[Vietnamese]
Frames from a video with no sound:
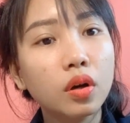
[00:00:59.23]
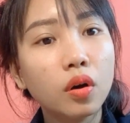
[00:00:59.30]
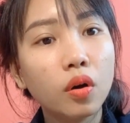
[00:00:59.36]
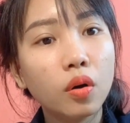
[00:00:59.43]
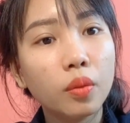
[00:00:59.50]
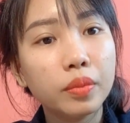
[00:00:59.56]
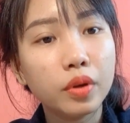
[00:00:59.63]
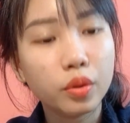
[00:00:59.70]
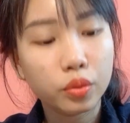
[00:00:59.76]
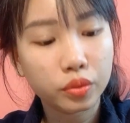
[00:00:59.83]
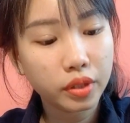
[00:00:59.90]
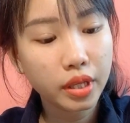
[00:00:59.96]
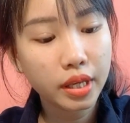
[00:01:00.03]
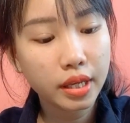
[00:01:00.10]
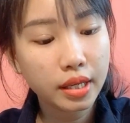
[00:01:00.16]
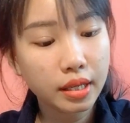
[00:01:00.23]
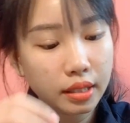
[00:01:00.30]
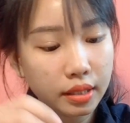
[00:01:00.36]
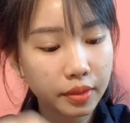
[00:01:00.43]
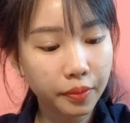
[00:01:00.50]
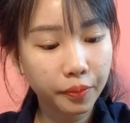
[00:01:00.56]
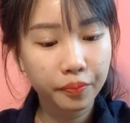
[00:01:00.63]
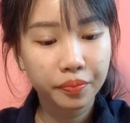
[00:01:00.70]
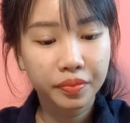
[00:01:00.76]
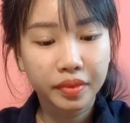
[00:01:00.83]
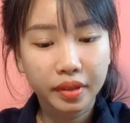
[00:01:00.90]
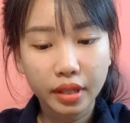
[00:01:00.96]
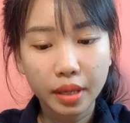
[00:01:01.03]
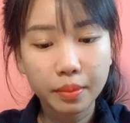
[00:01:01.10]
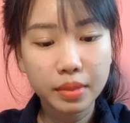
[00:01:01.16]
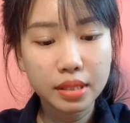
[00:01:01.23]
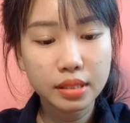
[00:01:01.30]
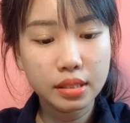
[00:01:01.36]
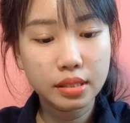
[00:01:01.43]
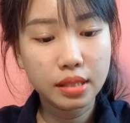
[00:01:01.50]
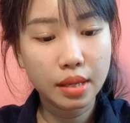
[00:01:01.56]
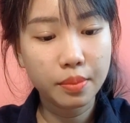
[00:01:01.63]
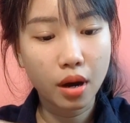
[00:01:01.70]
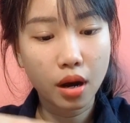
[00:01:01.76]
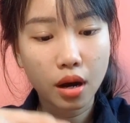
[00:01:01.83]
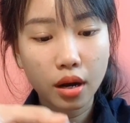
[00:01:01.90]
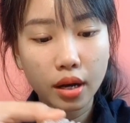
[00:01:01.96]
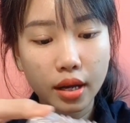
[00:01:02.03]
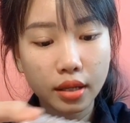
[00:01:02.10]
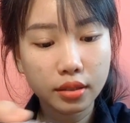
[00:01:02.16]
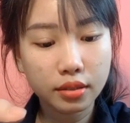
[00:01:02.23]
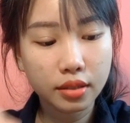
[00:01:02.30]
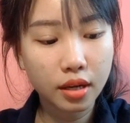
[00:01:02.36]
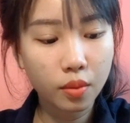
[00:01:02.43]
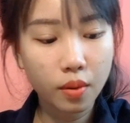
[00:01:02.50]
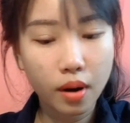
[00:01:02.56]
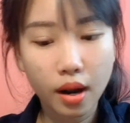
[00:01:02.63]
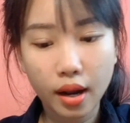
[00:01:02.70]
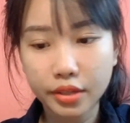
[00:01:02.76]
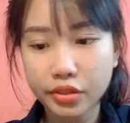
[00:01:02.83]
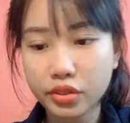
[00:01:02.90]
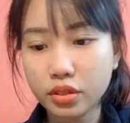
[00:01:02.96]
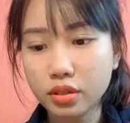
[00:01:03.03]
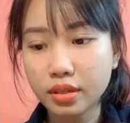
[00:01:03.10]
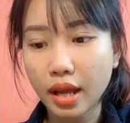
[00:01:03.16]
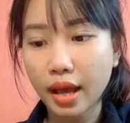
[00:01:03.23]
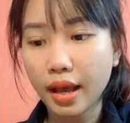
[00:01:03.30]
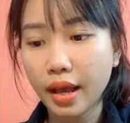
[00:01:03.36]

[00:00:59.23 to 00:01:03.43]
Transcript: Hộp đầu tiên. Để mình sẽ bỏ hết ra ngoài trước đã.